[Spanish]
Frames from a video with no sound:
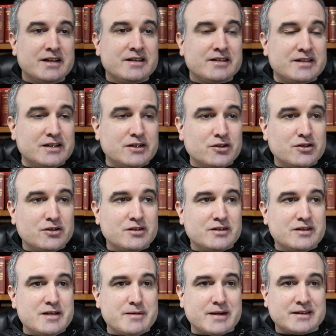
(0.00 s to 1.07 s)
sino
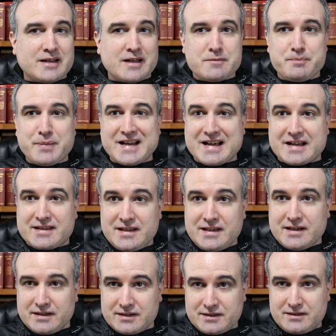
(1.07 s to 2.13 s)
libertad para
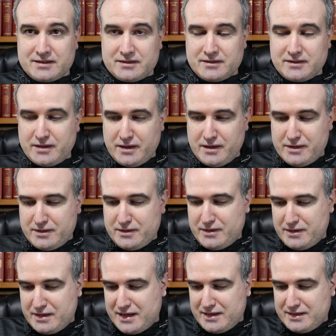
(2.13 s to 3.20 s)
quién.
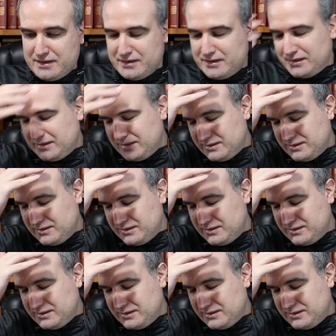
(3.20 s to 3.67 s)
Eh,